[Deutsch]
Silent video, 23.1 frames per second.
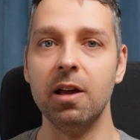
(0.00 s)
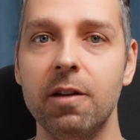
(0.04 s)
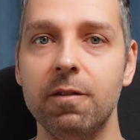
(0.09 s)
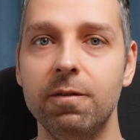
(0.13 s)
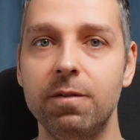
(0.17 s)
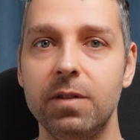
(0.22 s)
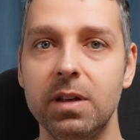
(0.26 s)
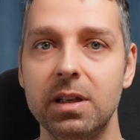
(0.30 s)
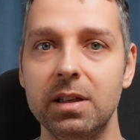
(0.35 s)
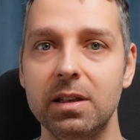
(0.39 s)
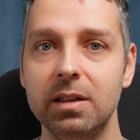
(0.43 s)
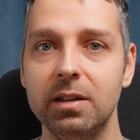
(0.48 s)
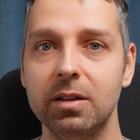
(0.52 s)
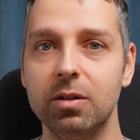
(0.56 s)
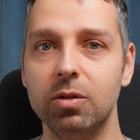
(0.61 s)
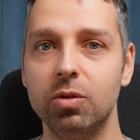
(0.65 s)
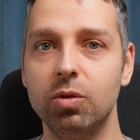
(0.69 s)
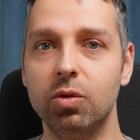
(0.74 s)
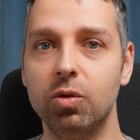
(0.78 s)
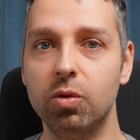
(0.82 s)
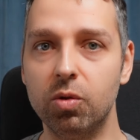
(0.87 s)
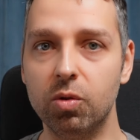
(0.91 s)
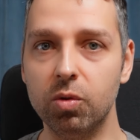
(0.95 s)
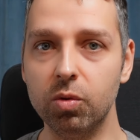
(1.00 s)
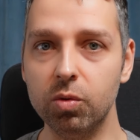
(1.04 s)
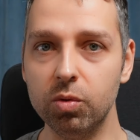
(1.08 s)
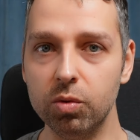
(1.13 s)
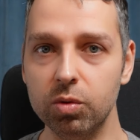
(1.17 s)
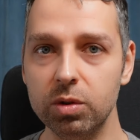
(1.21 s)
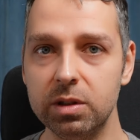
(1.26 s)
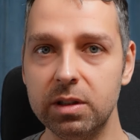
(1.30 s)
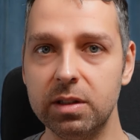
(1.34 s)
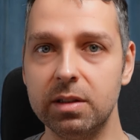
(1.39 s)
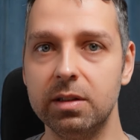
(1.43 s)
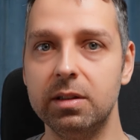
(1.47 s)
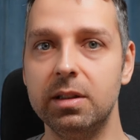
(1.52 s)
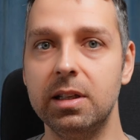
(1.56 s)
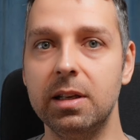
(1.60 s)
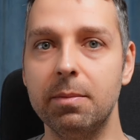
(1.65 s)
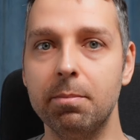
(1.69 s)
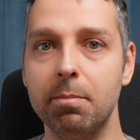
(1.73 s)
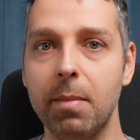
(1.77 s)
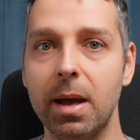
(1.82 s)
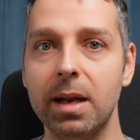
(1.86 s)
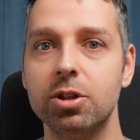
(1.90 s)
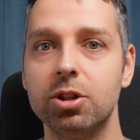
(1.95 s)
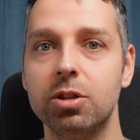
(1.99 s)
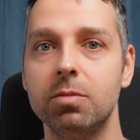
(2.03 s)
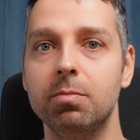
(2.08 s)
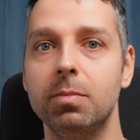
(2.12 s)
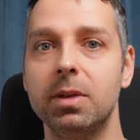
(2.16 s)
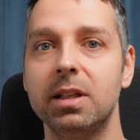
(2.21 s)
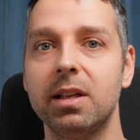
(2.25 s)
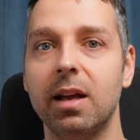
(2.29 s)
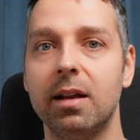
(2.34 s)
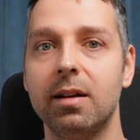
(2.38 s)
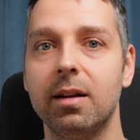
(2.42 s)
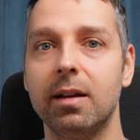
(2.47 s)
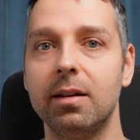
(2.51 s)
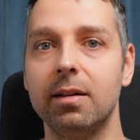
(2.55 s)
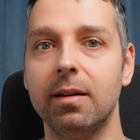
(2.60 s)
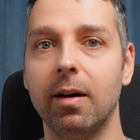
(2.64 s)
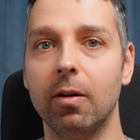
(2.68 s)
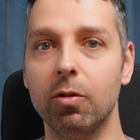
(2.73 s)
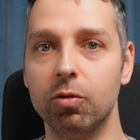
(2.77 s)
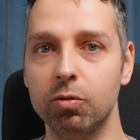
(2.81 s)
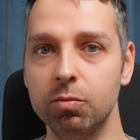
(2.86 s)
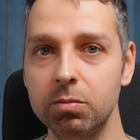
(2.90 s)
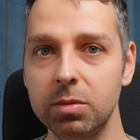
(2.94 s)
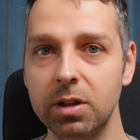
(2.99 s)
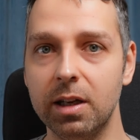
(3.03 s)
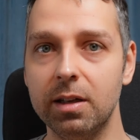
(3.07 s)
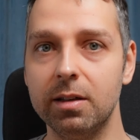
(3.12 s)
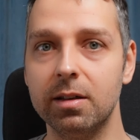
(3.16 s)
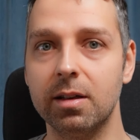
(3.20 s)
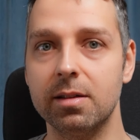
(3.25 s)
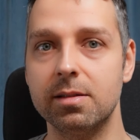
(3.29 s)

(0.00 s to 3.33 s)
wie gut die Menschen miteinander umgehen.